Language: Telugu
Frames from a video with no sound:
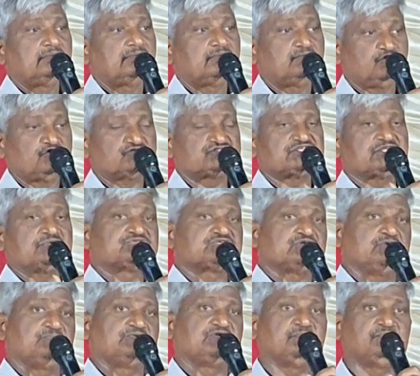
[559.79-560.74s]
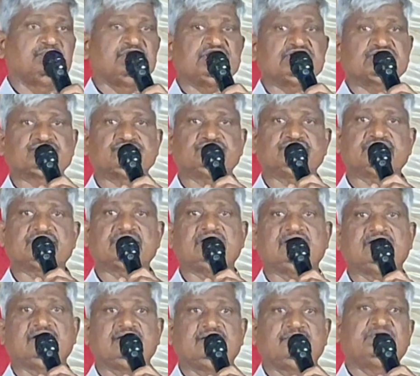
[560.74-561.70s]
పోస్ట్ ఆఫీసులో డబ్బులు వేస్తుండగా
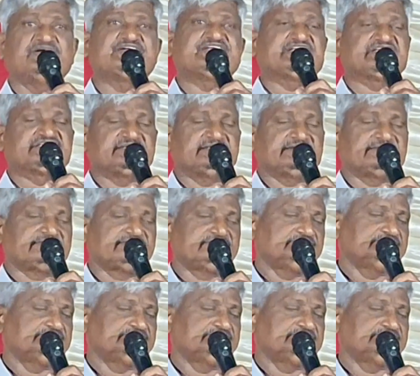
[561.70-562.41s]
పట్టేశారు